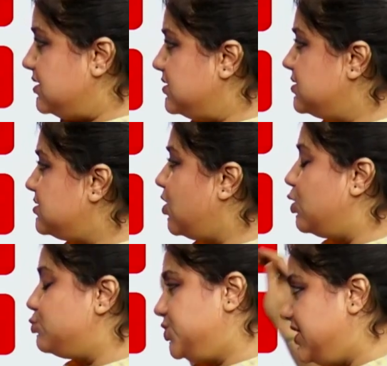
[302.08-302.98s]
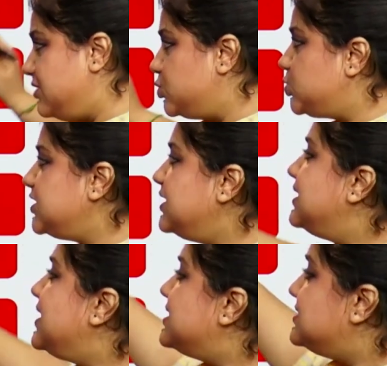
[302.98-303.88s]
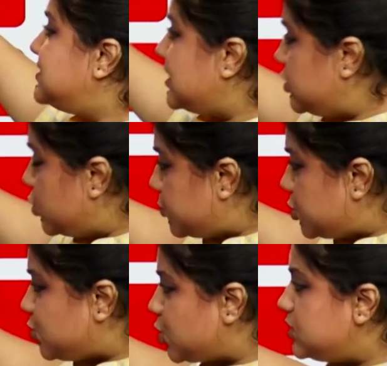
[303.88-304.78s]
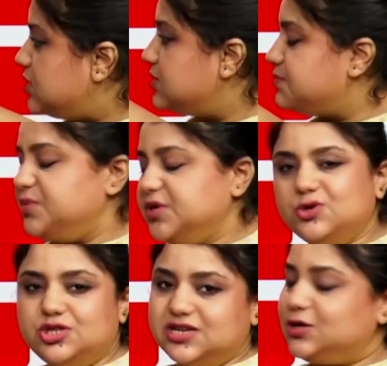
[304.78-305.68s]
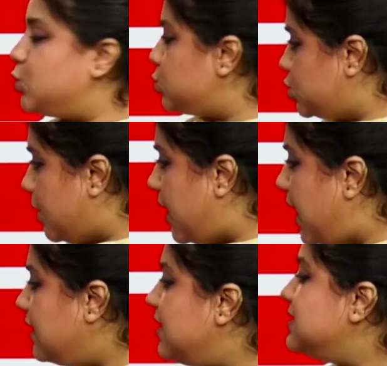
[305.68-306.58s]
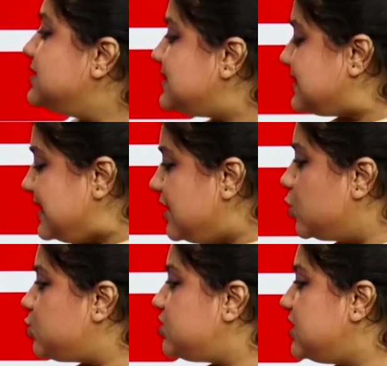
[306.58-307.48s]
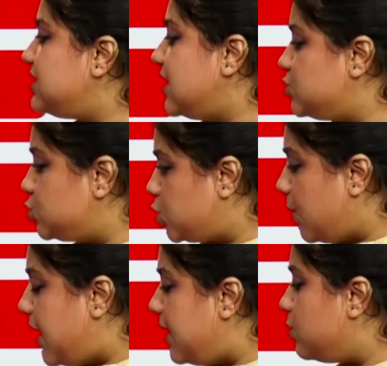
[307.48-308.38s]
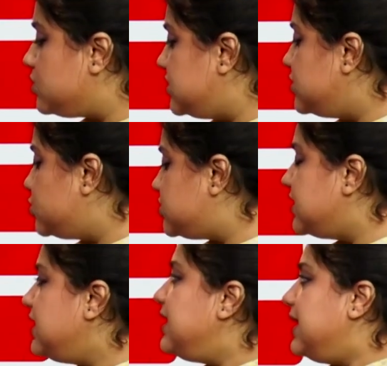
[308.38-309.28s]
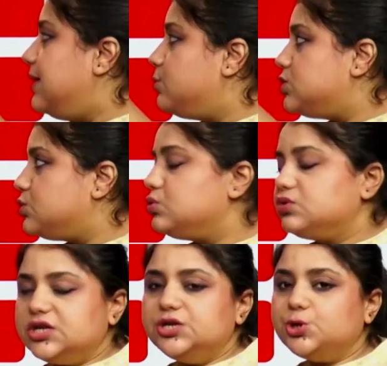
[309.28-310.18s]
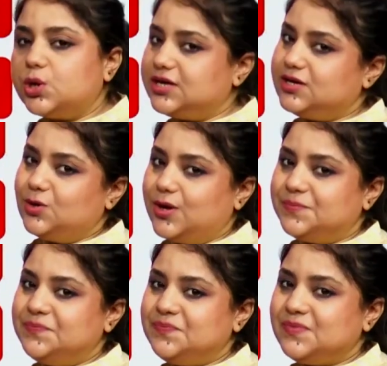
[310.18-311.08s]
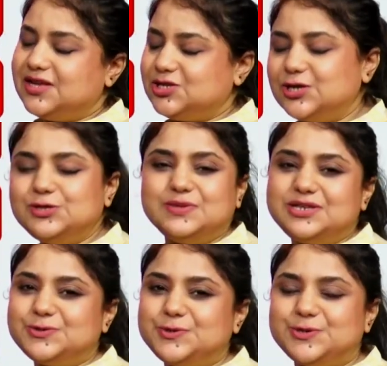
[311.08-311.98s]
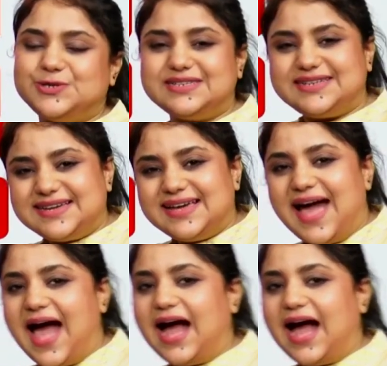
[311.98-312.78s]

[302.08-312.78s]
কি অপশন এ হচ্ছে জাতীয় পরিষদ বি হচ্ছে লোকসভা সি হচ্ছে রাজ্যসভা এবং ডি হচ্ছে এর মধ্যে কোনোটি সঠিক নয় তাহলে তোমাদের সঙ্গে শুরু হচ্ছে ঠিক